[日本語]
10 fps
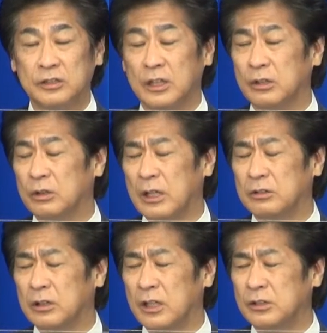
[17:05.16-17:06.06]
染
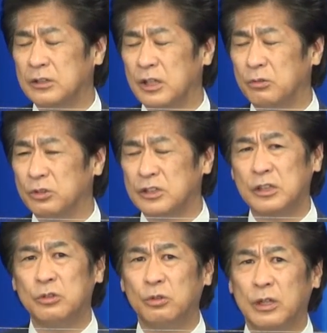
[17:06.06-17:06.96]
感染をさ
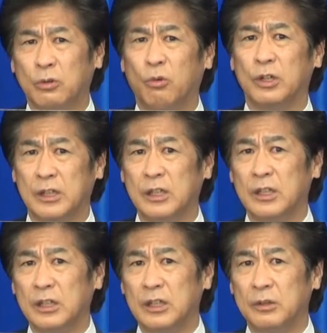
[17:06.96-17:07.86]
せるような行為
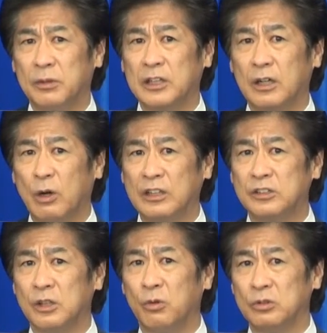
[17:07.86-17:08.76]
また感
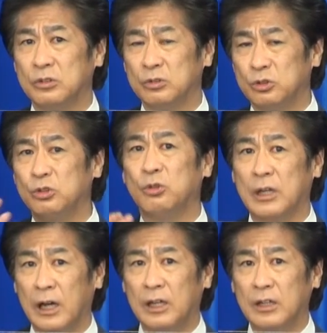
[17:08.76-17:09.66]
染をするよう
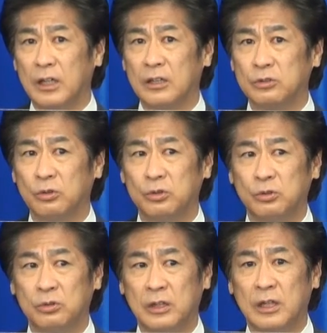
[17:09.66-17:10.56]
なそういう
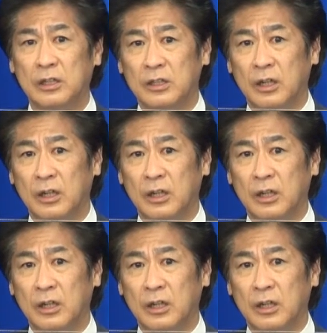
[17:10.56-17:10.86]
ような、